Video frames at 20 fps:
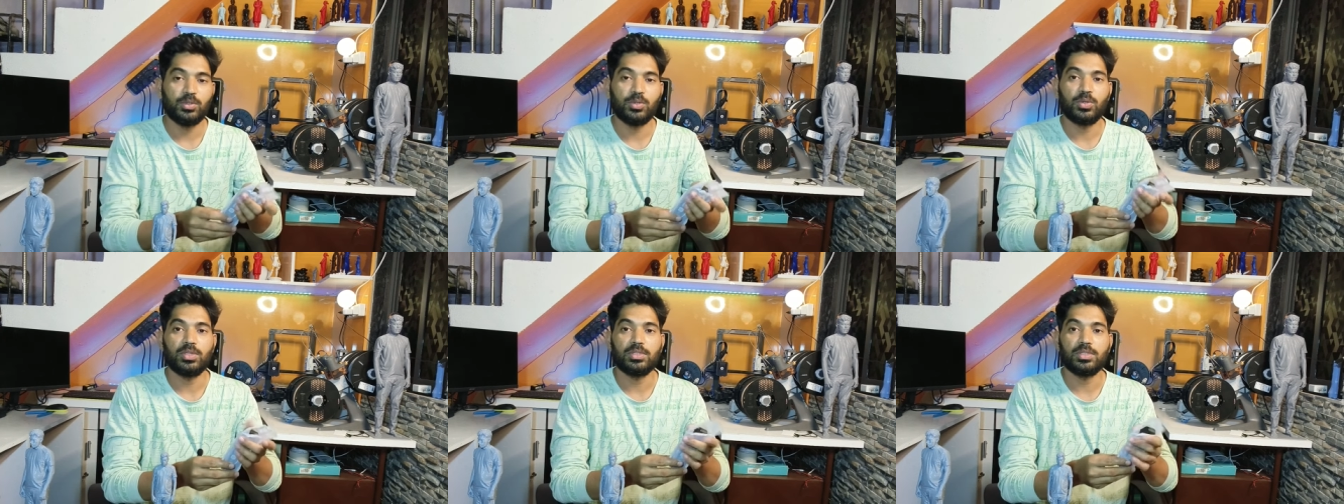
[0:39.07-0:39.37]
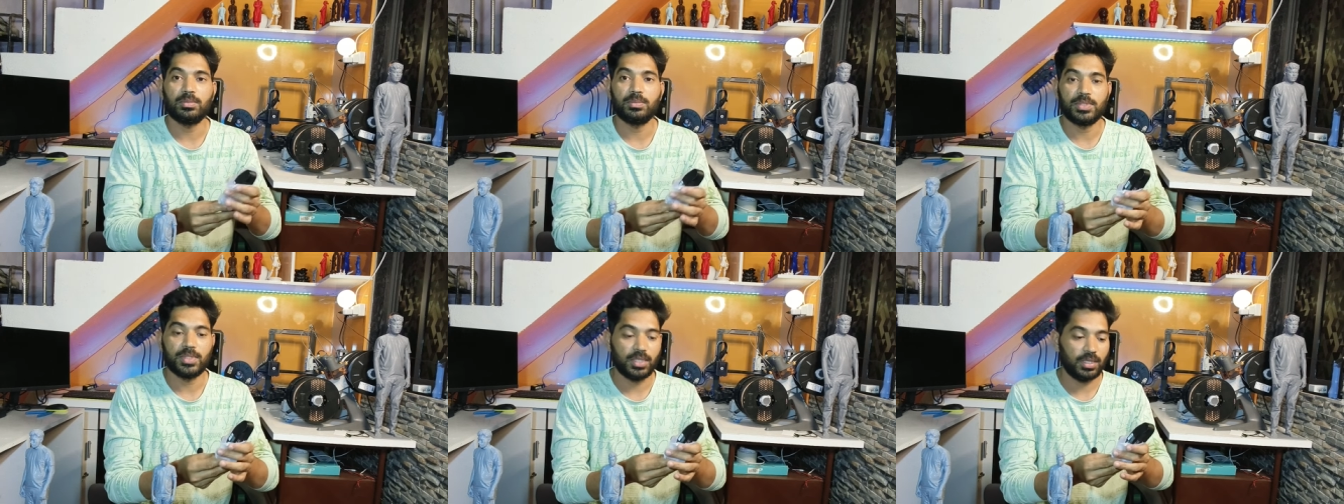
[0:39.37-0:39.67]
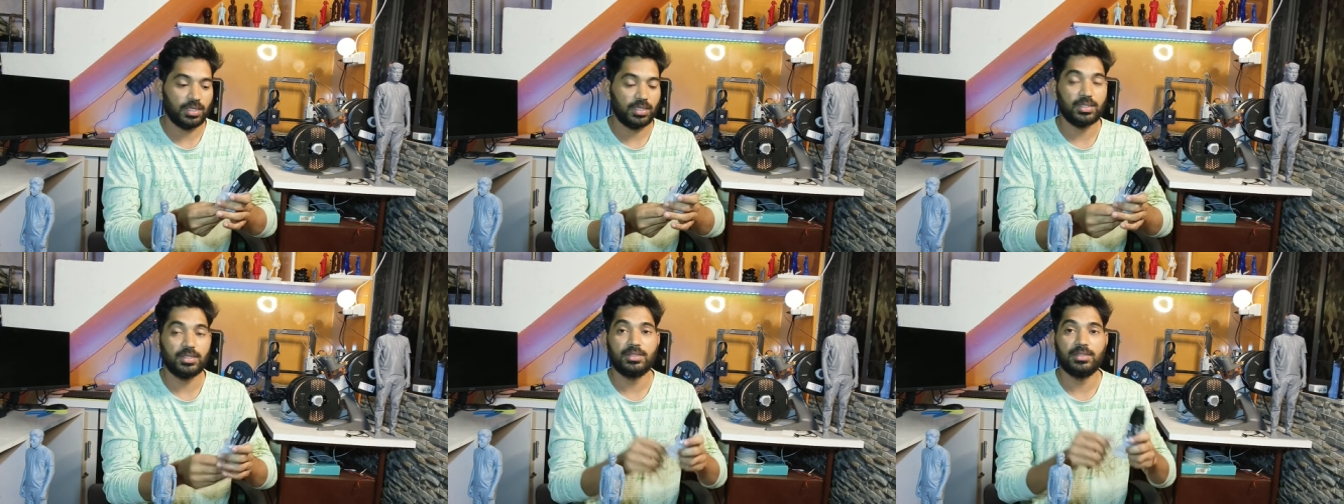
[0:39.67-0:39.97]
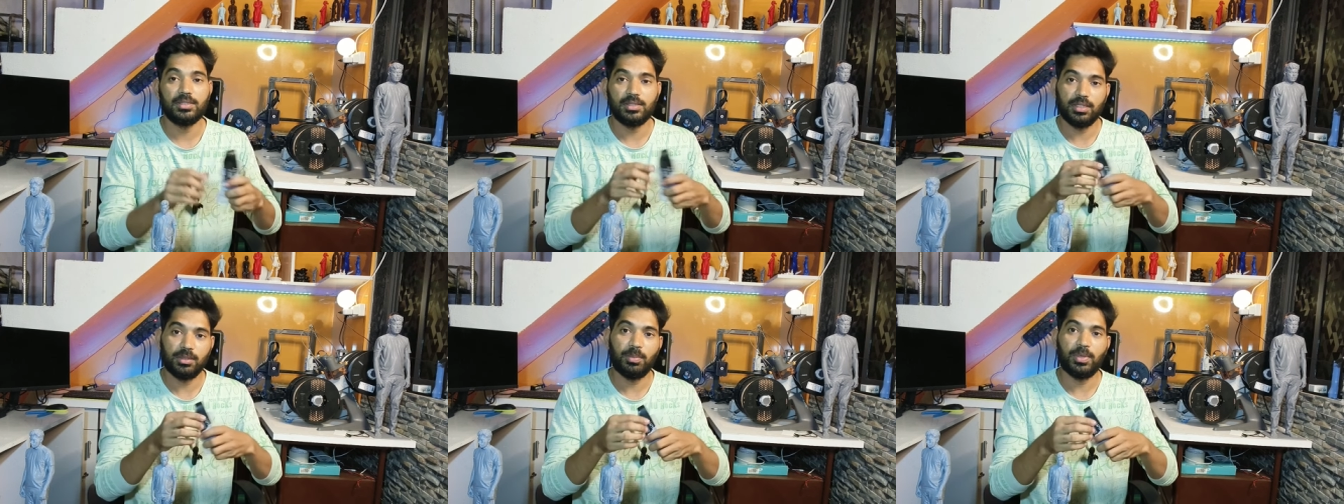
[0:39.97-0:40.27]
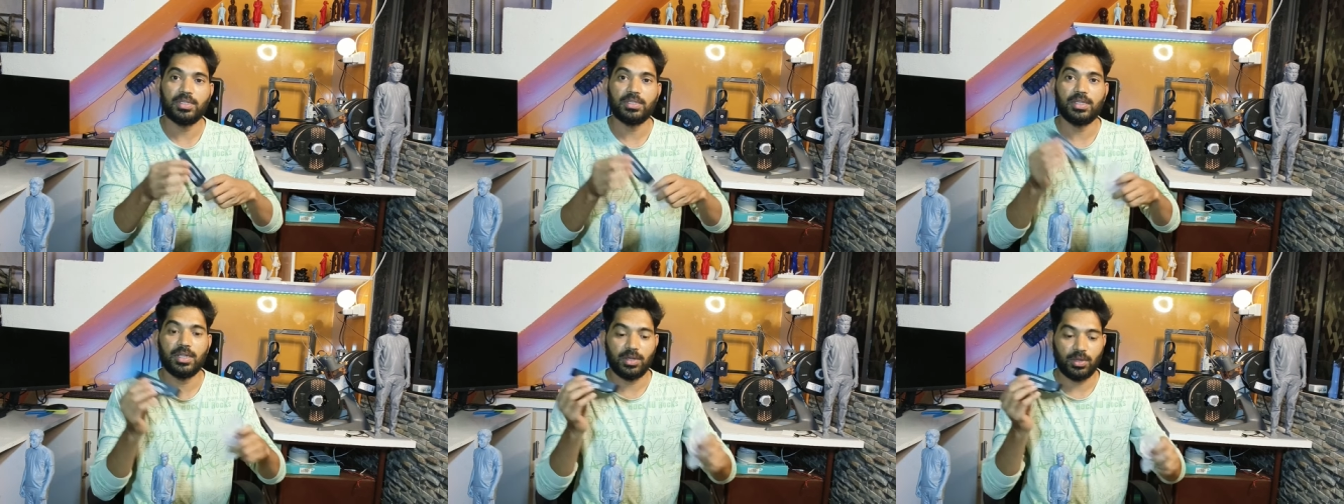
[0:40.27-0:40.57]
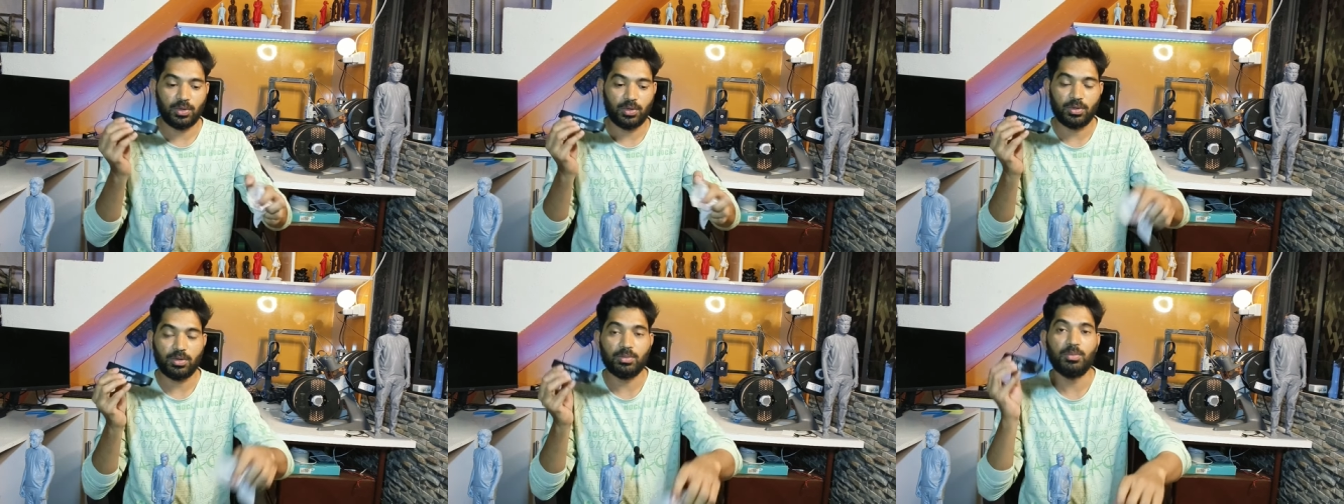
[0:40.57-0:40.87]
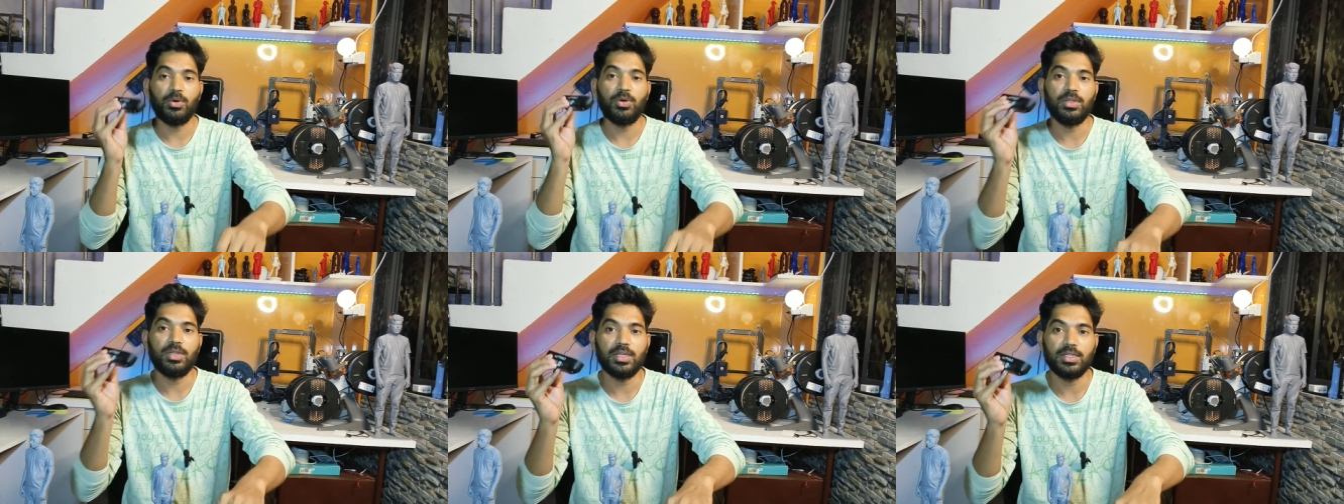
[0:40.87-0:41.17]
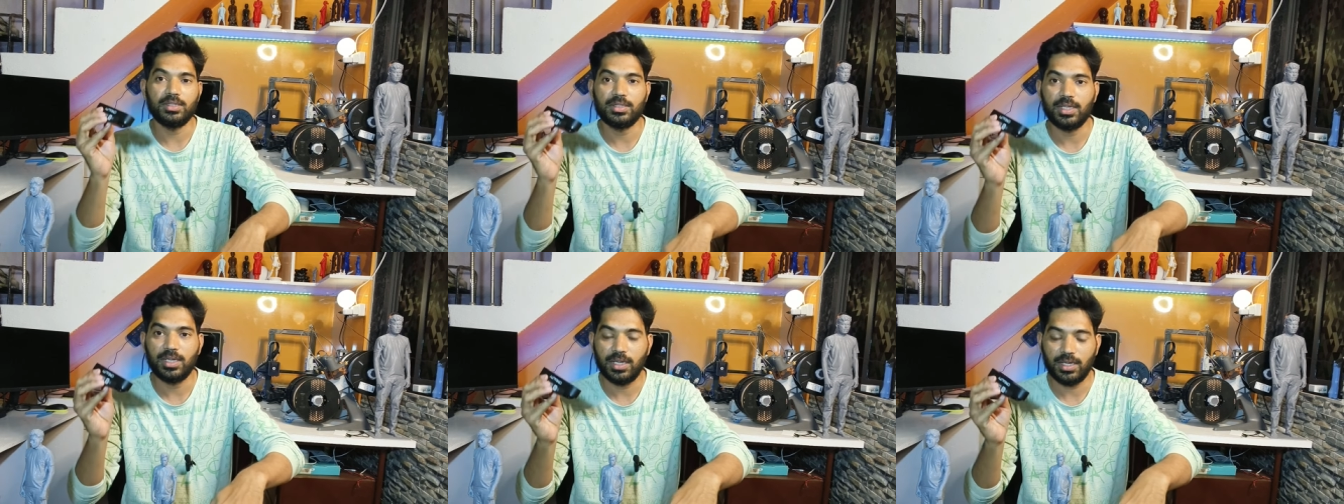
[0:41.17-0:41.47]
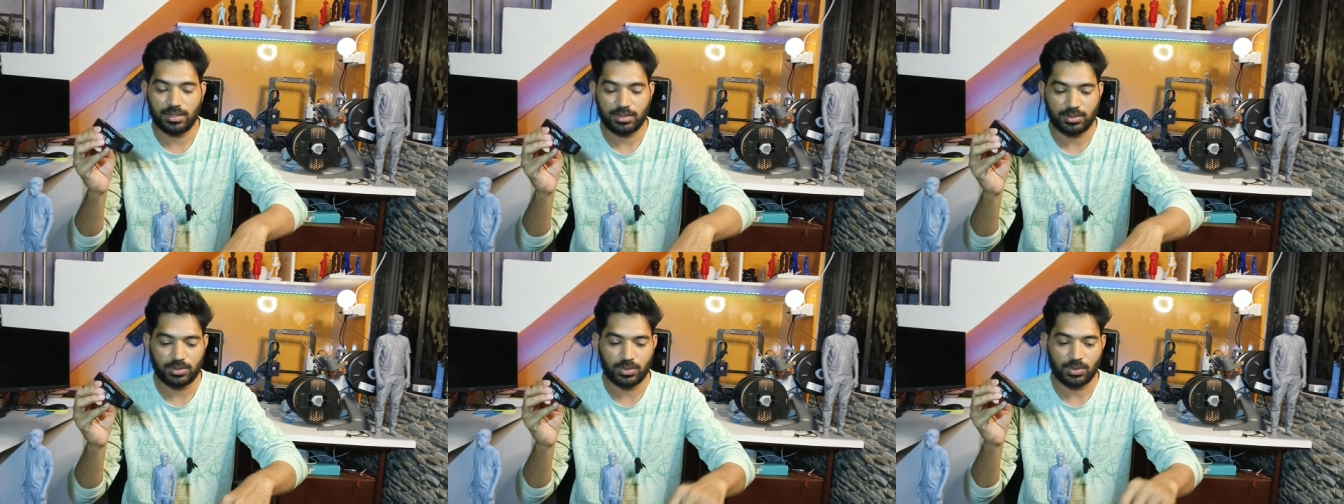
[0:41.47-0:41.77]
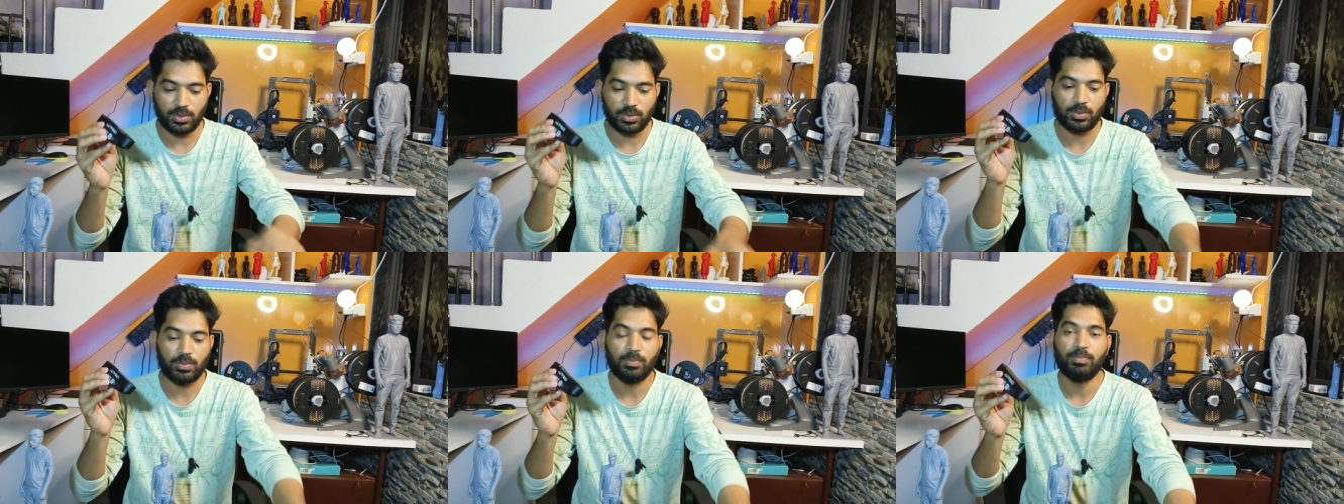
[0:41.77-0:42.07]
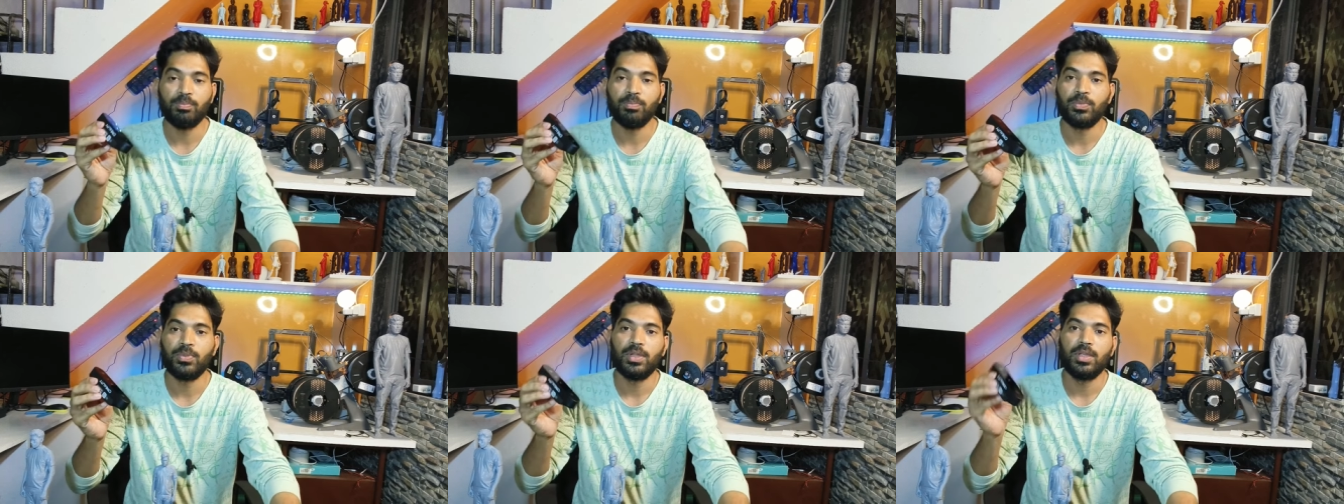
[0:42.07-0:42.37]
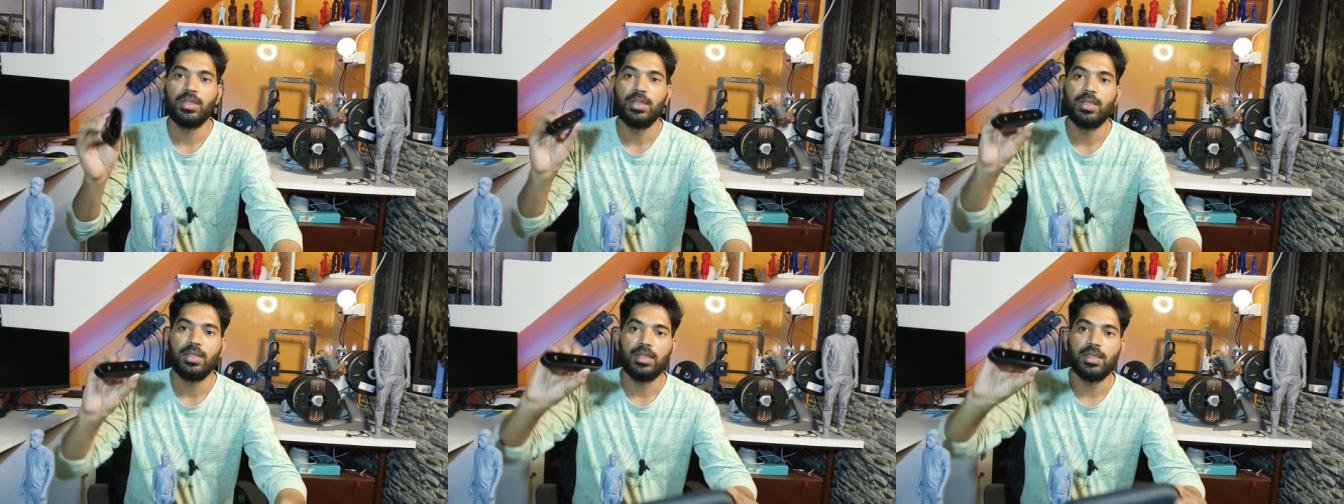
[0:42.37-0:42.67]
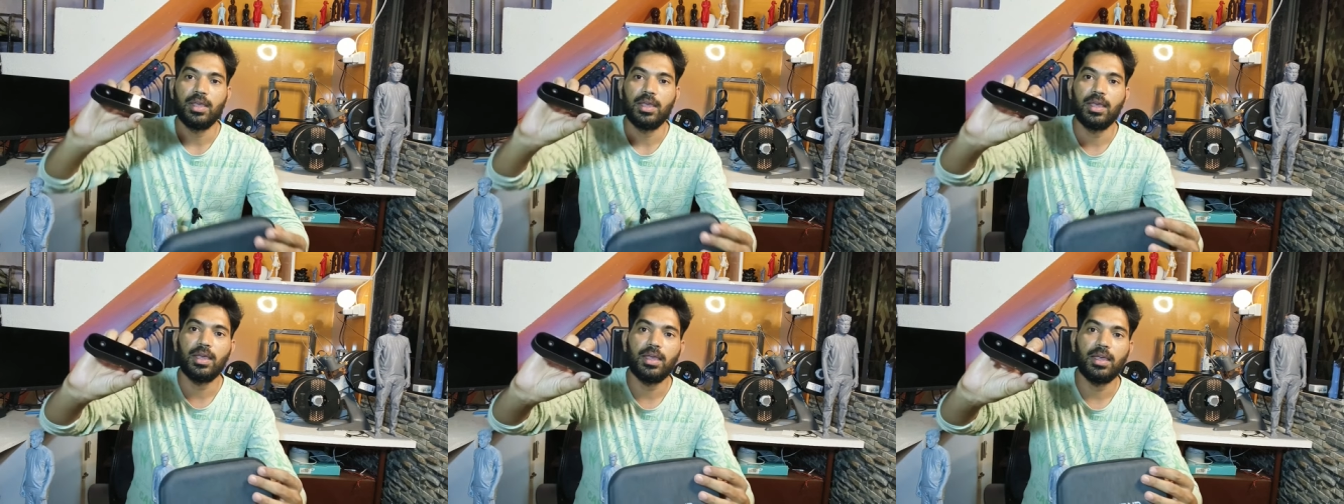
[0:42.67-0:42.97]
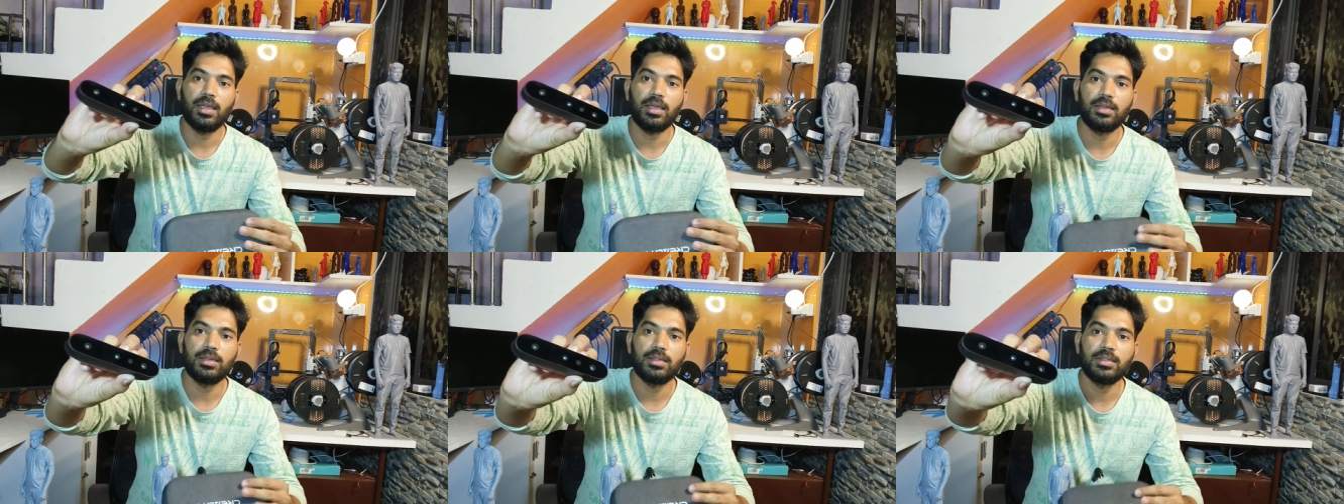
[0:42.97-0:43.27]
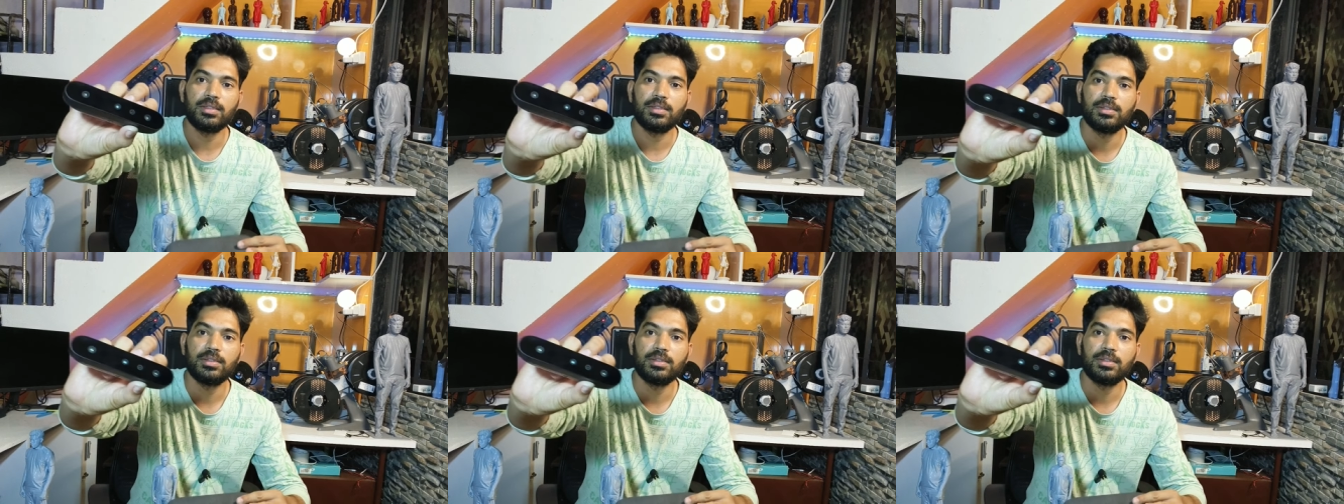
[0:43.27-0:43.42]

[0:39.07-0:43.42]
जो कि सबसे चीपेस्ट है और बहुत ही अच्छा है सो ये है एक